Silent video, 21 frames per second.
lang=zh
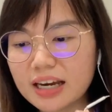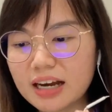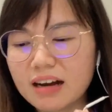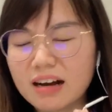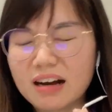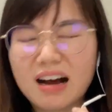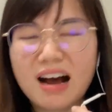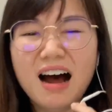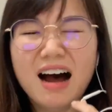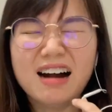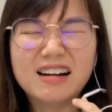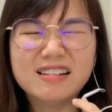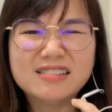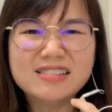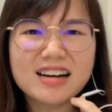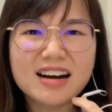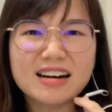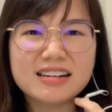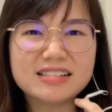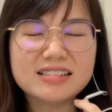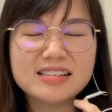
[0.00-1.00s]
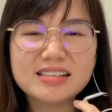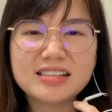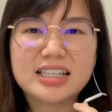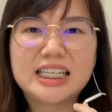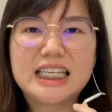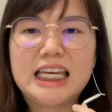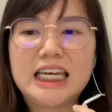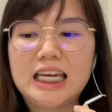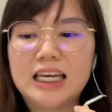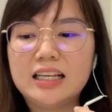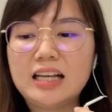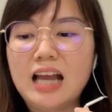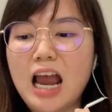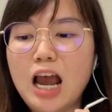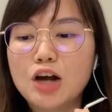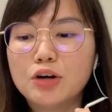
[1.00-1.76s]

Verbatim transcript: 呃很热很热的天，